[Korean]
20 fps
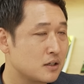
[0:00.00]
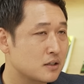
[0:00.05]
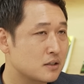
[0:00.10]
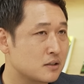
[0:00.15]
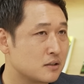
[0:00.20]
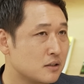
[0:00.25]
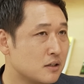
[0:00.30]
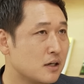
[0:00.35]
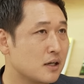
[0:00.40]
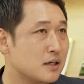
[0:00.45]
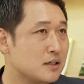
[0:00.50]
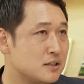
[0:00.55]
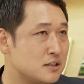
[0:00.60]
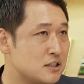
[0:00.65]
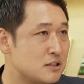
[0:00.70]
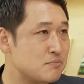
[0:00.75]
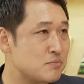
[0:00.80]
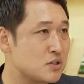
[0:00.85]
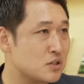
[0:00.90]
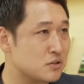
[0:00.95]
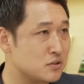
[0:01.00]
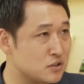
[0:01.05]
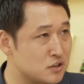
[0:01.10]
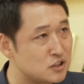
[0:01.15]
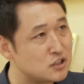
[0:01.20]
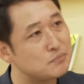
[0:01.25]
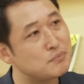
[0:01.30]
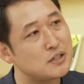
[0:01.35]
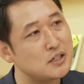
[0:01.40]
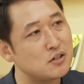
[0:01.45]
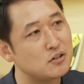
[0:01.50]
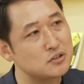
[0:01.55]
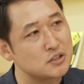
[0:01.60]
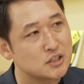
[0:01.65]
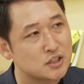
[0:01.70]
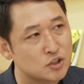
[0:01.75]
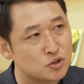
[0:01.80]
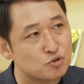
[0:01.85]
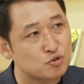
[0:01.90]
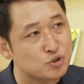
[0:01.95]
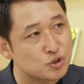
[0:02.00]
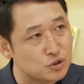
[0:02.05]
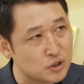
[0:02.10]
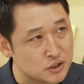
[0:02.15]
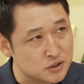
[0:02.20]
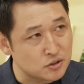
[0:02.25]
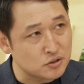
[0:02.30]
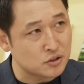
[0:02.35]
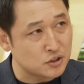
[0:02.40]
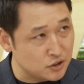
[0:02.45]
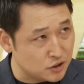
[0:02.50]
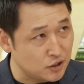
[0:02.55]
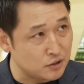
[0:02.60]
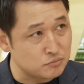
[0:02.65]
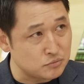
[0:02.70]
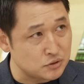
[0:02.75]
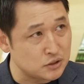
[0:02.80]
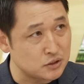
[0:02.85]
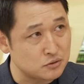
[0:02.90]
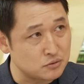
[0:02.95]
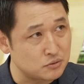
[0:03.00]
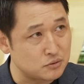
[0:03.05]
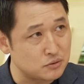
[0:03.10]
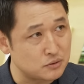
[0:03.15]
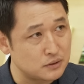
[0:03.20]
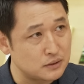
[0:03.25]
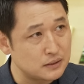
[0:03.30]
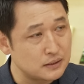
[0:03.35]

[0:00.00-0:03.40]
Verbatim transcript: 근래 20년, 21년이 기준이 됐었기 때문이고